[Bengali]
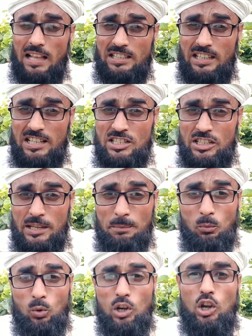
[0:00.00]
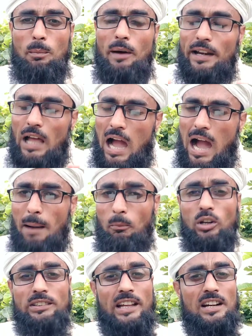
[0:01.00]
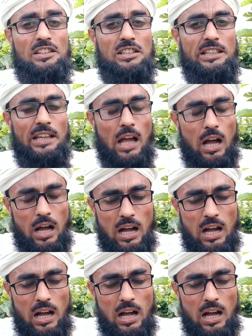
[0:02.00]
আজকের সেই মূল্যবান আমলটার দিকে